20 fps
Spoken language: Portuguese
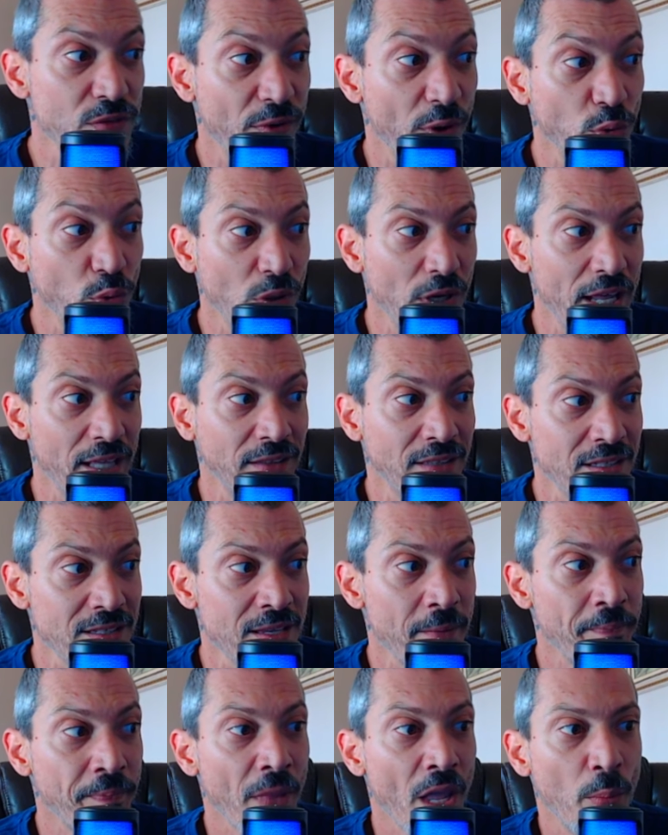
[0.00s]
fraudulentas
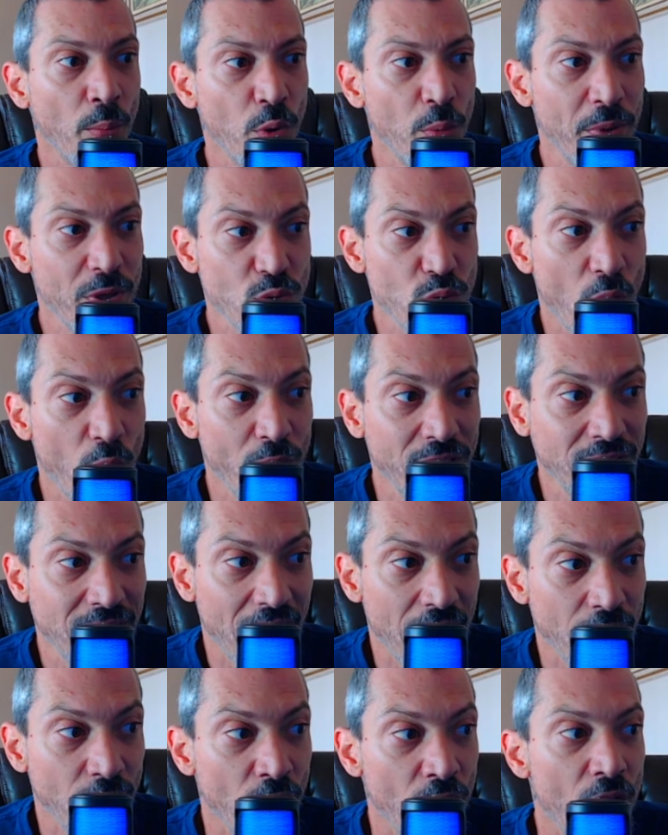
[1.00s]
para o pessoal
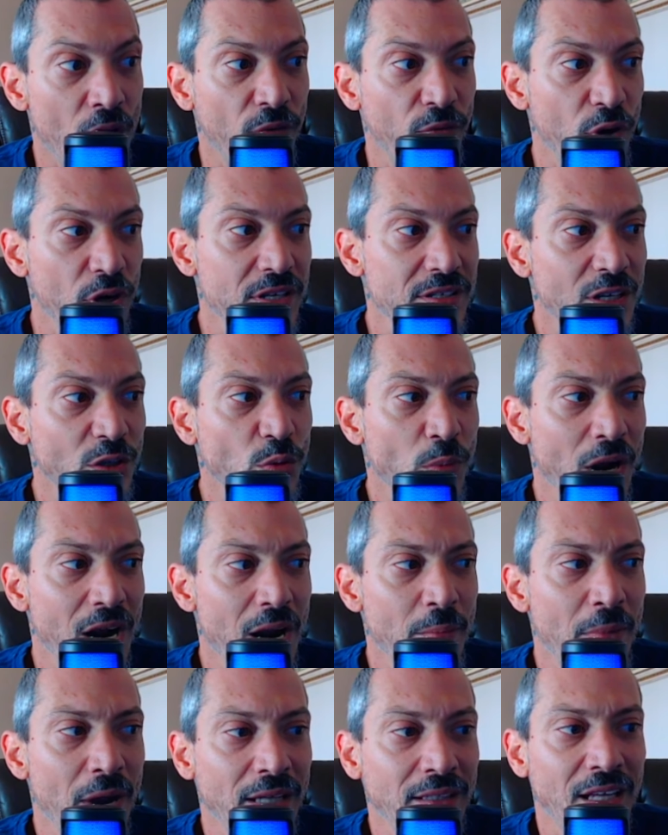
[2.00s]
interno, fornecendo uma
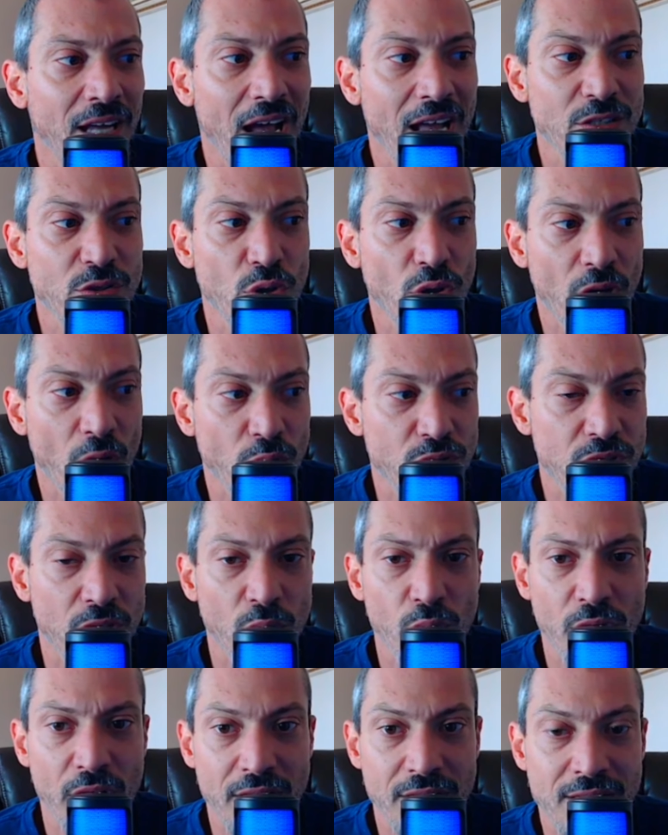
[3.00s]
camada adicional de
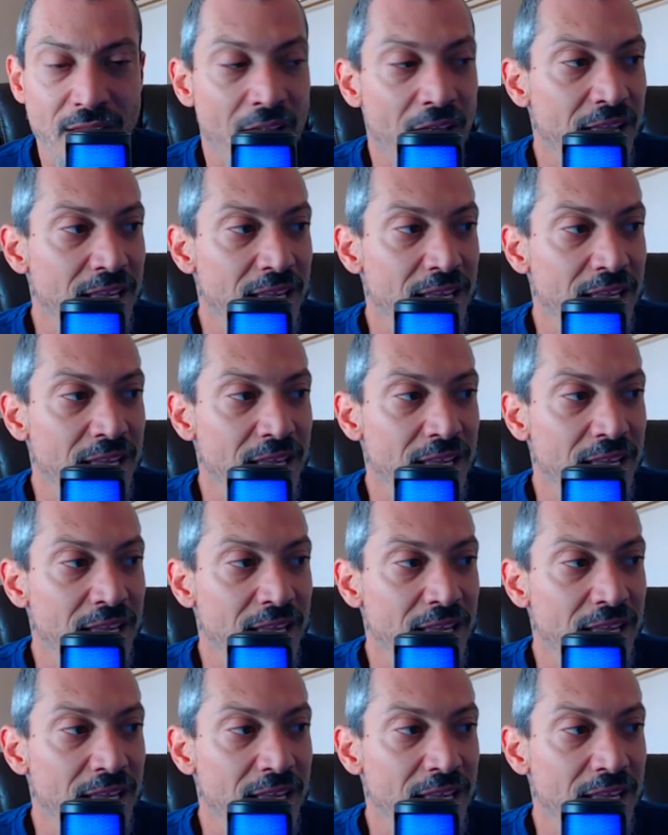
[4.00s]
segurança.